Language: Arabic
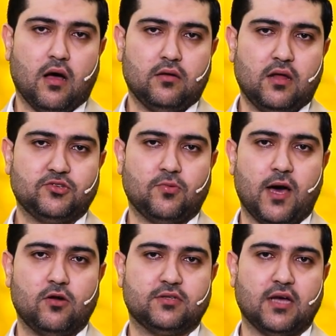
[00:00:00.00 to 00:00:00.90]
الله
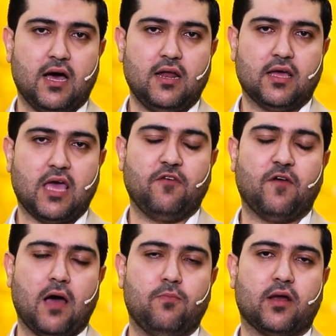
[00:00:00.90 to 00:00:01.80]
سبحانه وتعالى
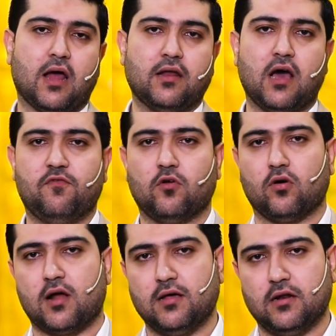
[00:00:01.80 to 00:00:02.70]
كيف عبر عنها في
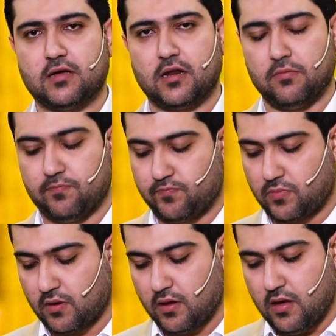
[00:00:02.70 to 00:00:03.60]
القرآن الكريم
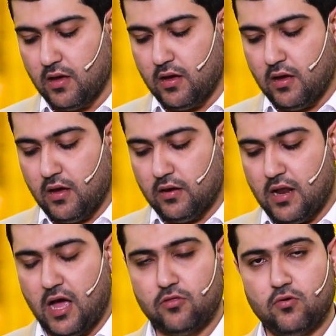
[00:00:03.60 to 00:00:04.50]

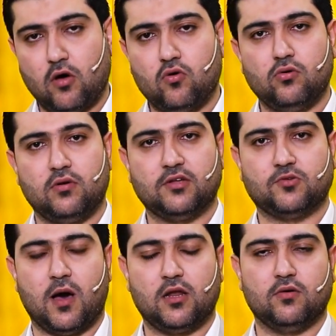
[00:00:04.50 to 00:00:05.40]
لاحظوا يقول الله
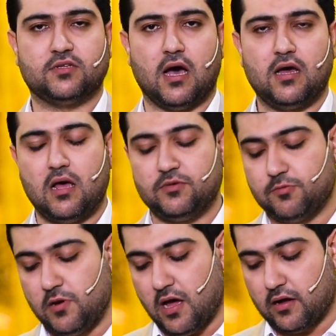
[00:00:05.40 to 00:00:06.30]
سبحانه وتعالى
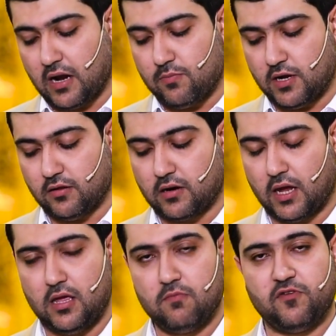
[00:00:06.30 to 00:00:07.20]
بسم الله الرحمن
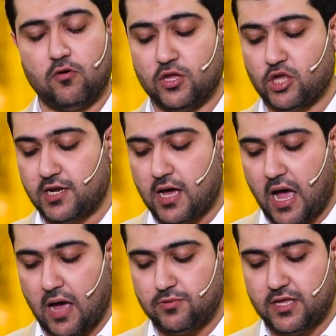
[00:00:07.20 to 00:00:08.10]
الرحيم فوجدا
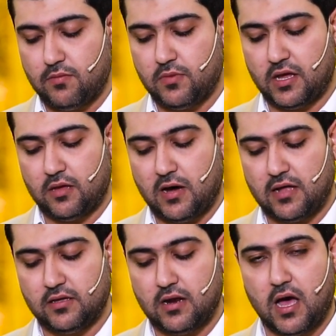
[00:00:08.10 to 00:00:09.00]
عبدا من
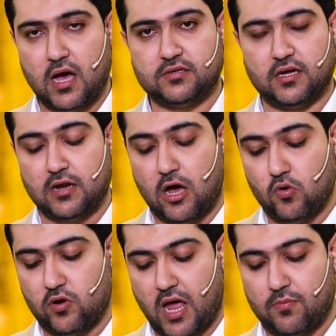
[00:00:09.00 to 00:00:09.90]
عبادنا
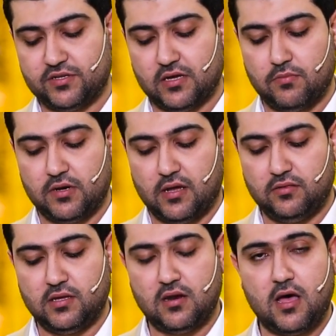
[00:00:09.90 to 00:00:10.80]
آتيناه رحمة من
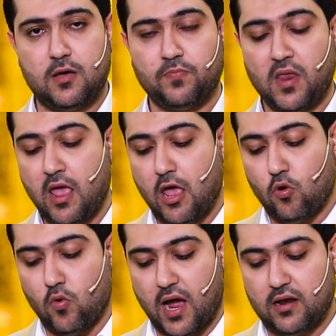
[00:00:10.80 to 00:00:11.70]
عندنا
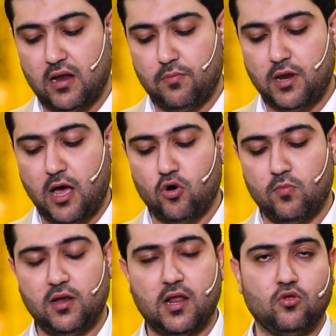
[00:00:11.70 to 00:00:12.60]
وعلمناه
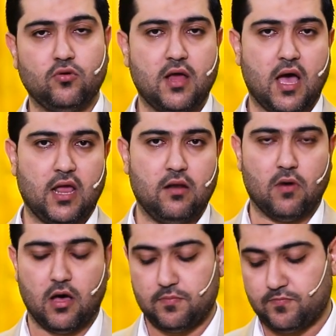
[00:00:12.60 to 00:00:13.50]
من لدنا
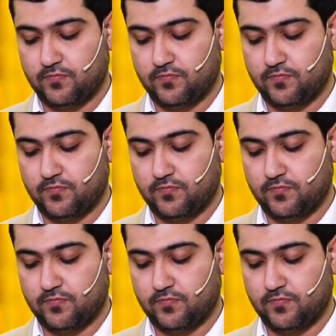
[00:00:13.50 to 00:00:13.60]
علما